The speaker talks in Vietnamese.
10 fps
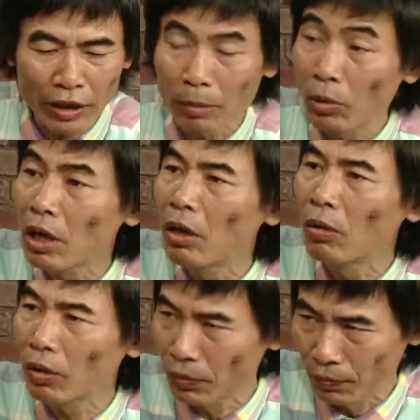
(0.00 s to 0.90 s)
người ta một cơ
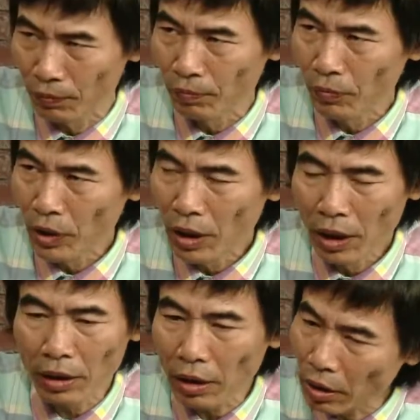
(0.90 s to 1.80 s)
hội
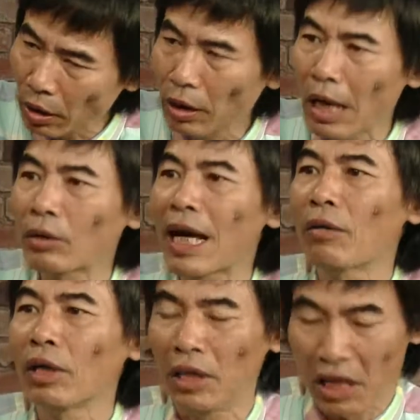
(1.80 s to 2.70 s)
người ta tự đào
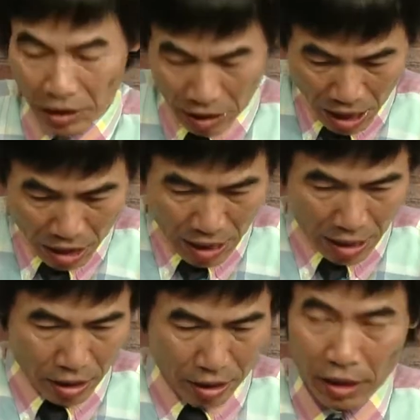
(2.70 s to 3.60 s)
tạo lên để người ta nâng
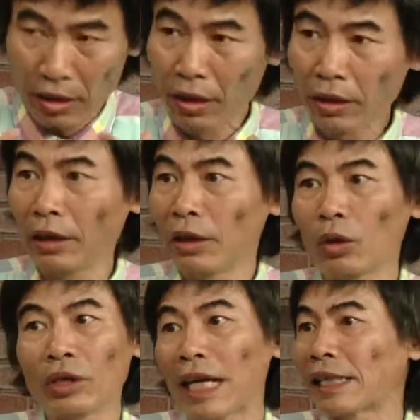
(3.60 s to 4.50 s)
năng lực lên thế thì
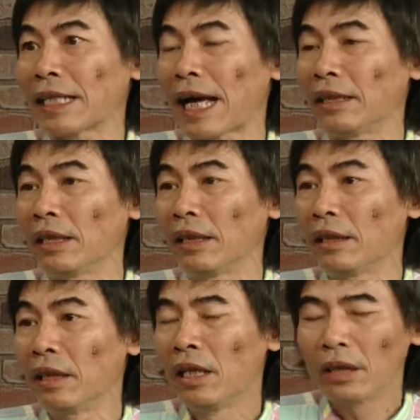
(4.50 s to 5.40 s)
tôi ừ. chả sa thải nữa
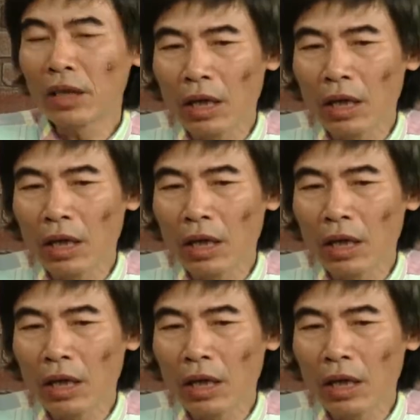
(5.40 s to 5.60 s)
cho